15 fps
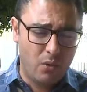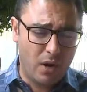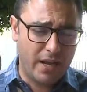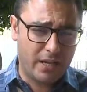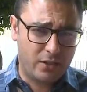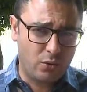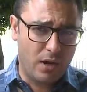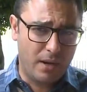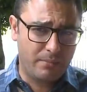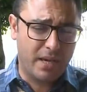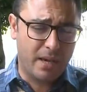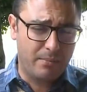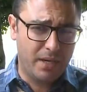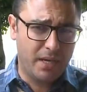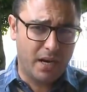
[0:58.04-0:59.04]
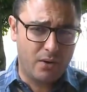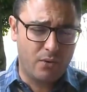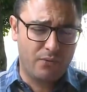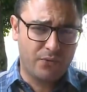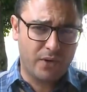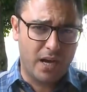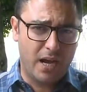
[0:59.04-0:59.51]
وهي تهم كبيرة
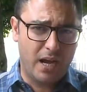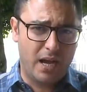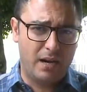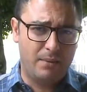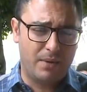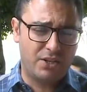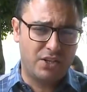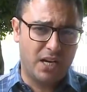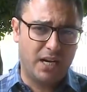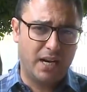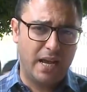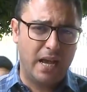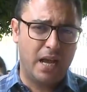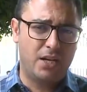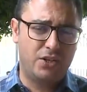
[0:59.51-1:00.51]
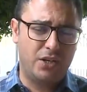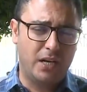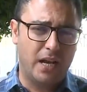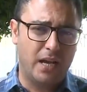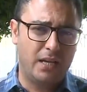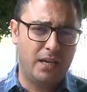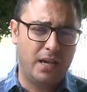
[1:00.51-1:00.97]
وفق المجلة
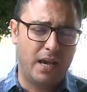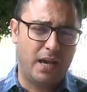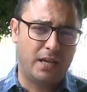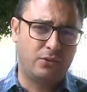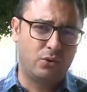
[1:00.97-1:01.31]
الجنائية